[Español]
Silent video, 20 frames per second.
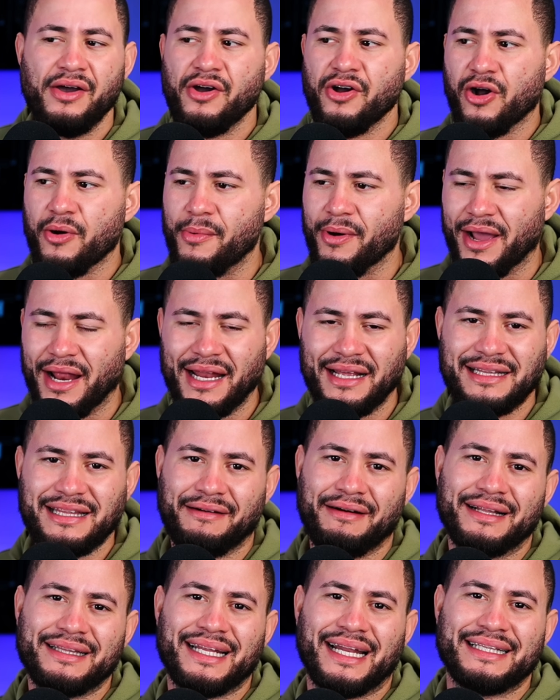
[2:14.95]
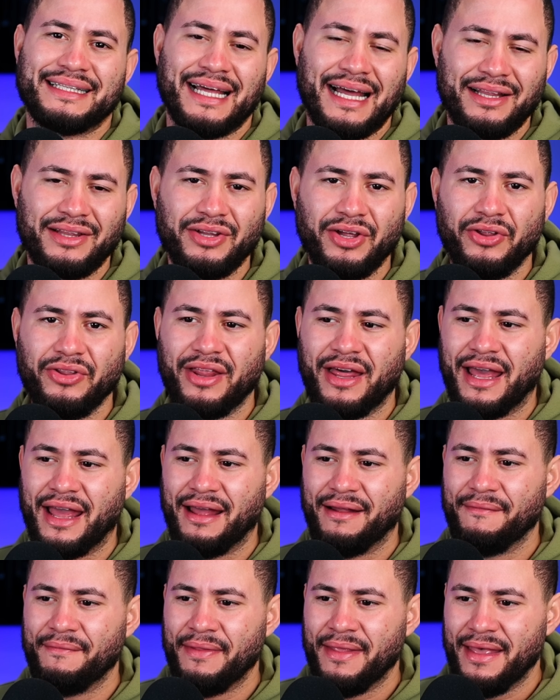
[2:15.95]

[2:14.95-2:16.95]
Como que él estaba tratando de,